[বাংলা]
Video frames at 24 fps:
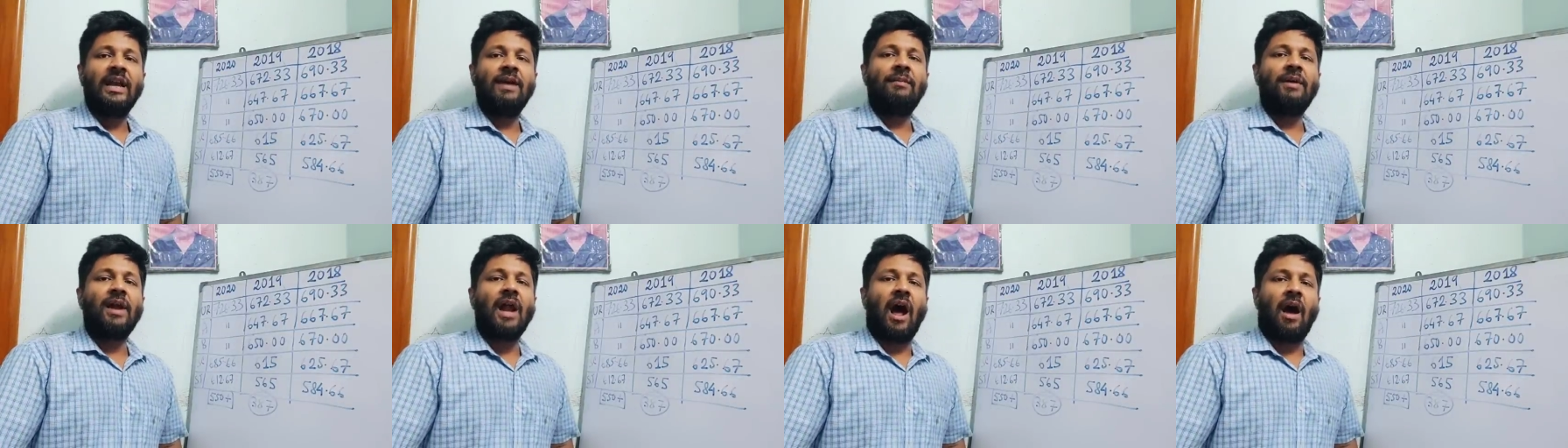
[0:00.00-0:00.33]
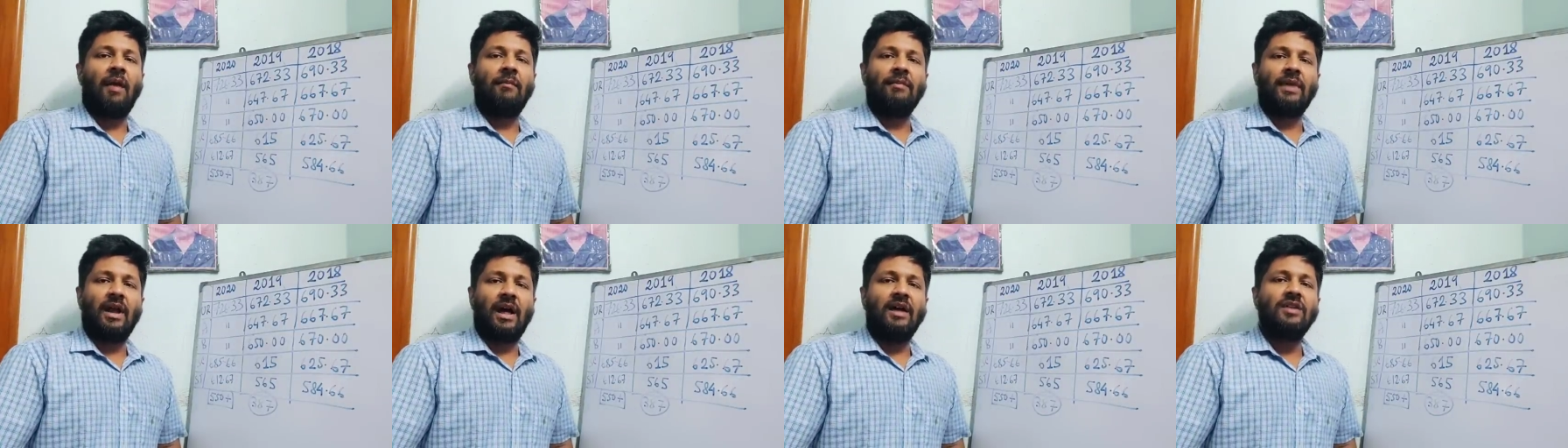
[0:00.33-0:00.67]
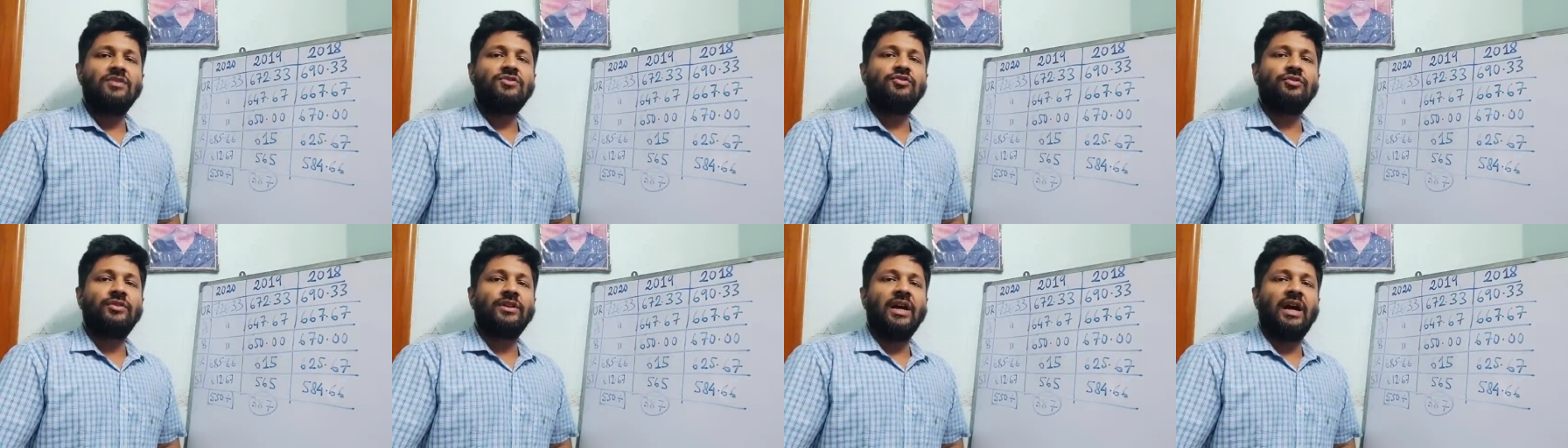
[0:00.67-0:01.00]
এবার আমরা
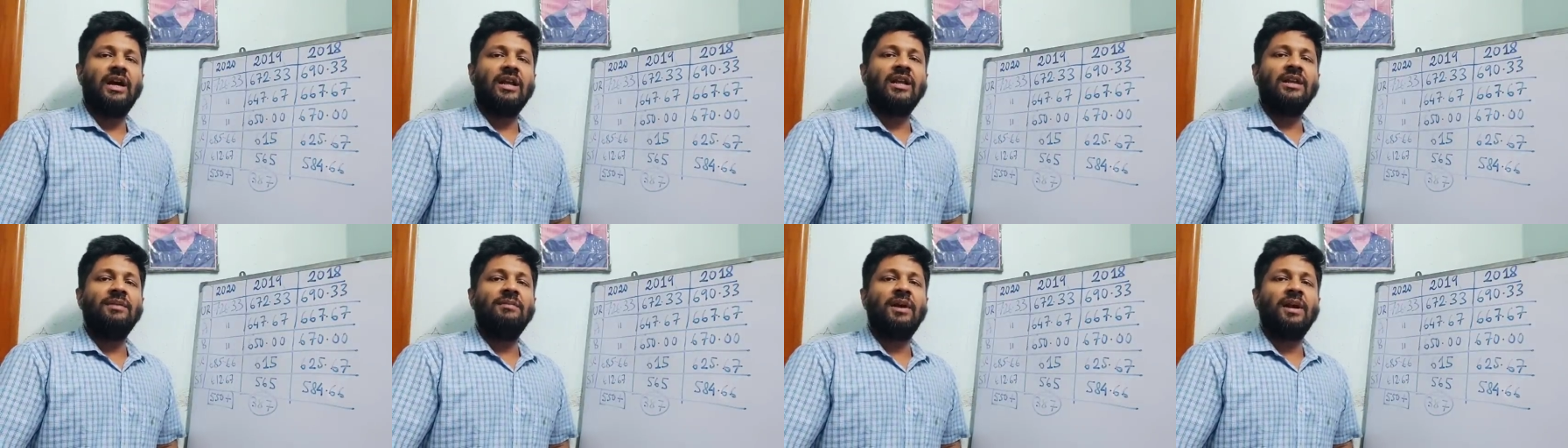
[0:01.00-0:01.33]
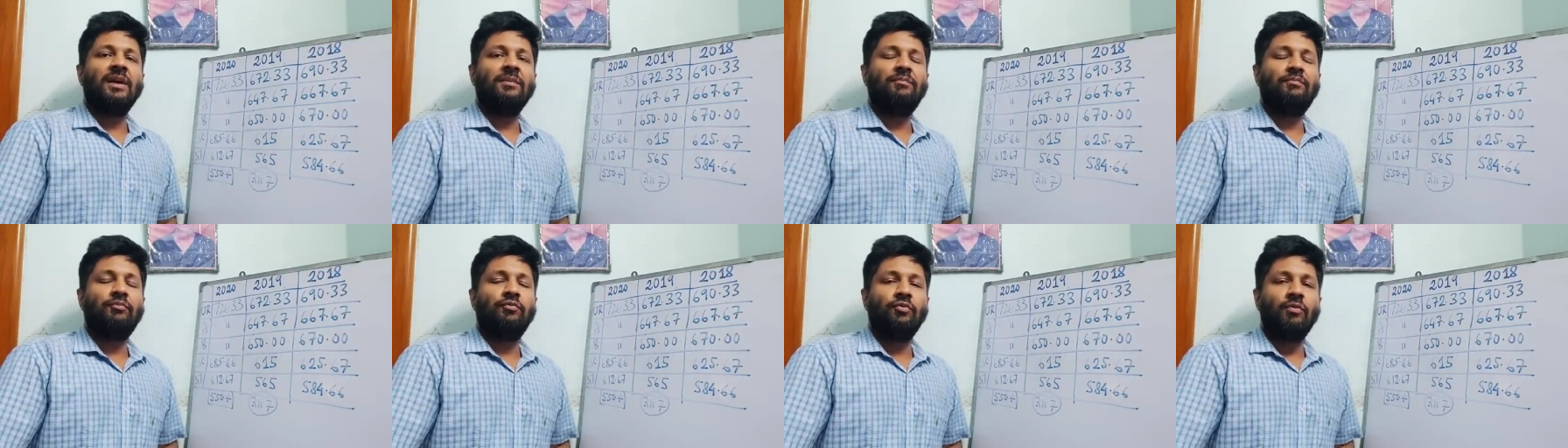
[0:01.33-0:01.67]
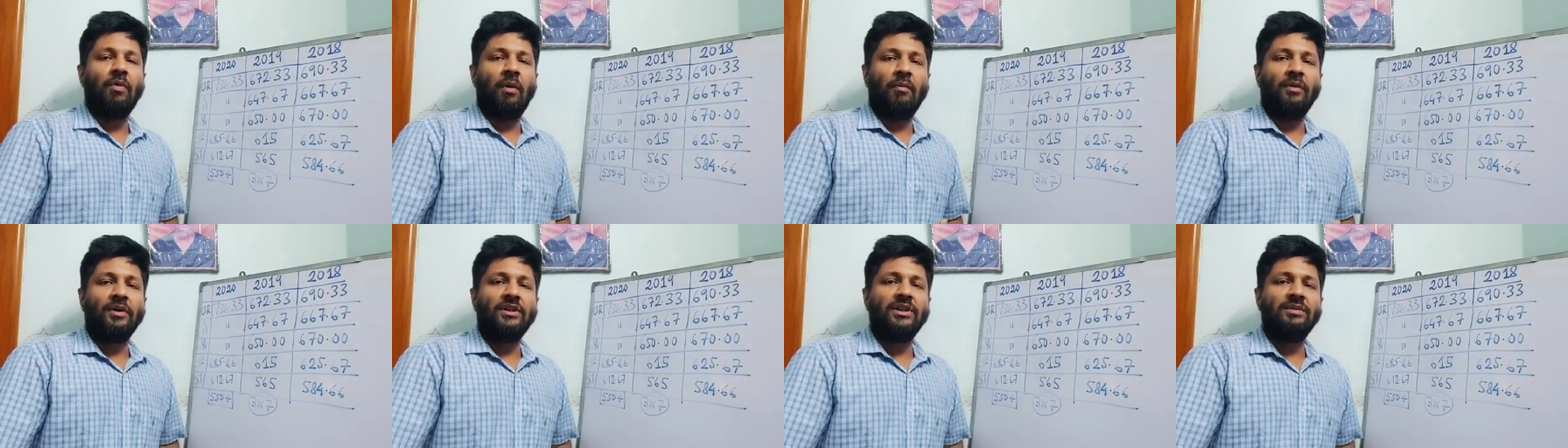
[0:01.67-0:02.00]
যদি আর কি মানে
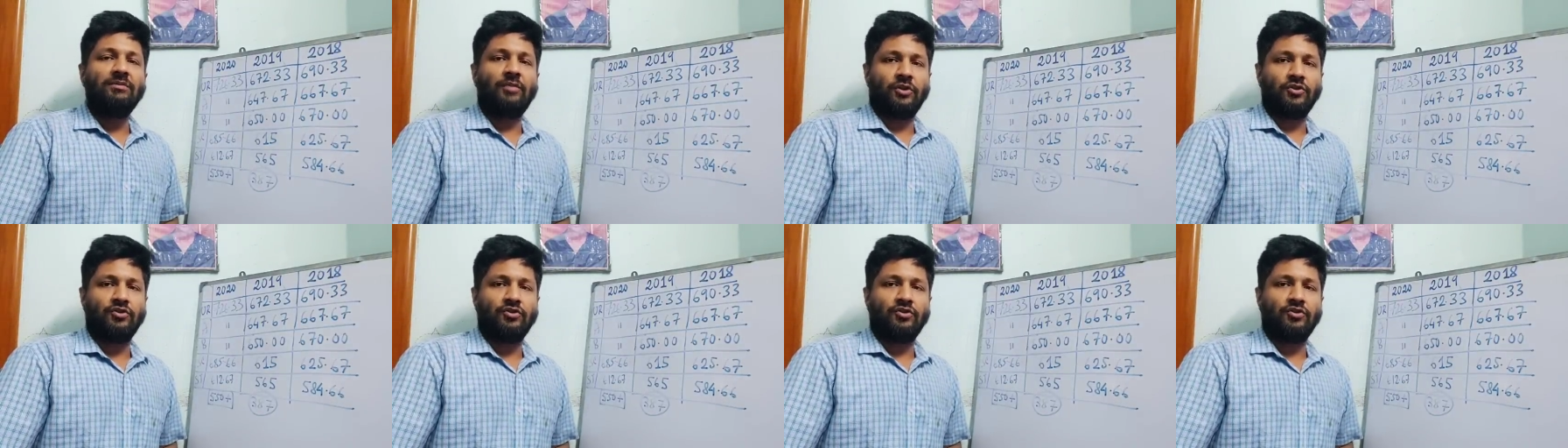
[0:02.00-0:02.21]
পূর্ববর্তী